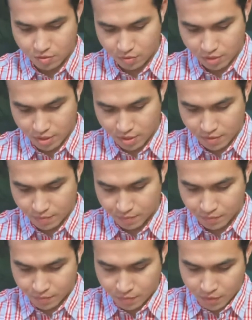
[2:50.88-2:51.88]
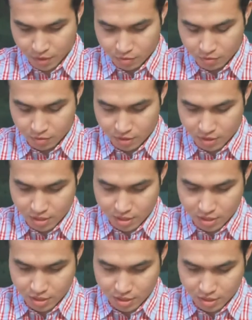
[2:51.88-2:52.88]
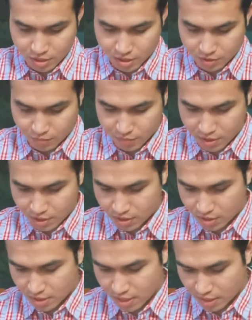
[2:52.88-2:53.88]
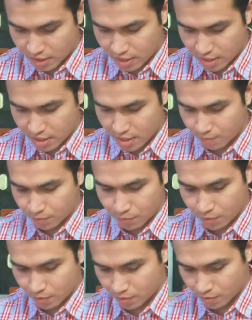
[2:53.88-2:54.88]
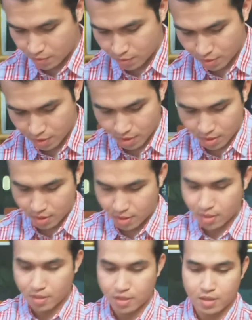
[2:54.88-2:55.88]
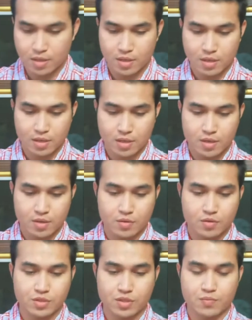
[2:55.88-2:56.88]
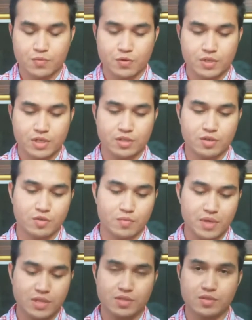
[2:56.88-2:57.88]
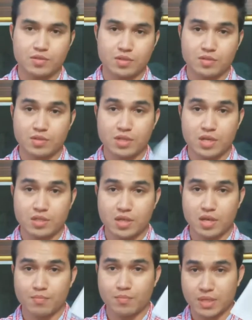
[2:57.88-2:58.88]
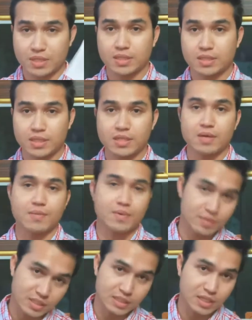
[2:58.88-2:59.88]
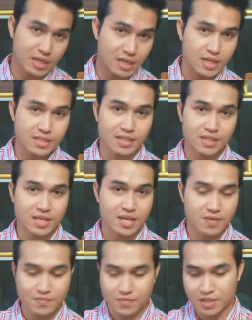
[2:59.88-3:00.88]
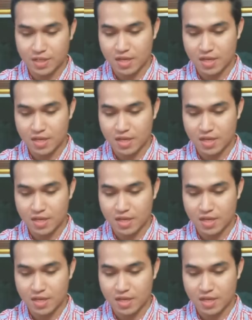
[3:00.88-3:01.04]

ओके तो देखिए इसमें दिया गया है आपको कुछ इम्पोर्टेंट डॉक्यूमेंट्स जिस जहाँ से हम पढ़ सकते हैं इसके बारे में जानकारी ले सकते हैं हम ठीक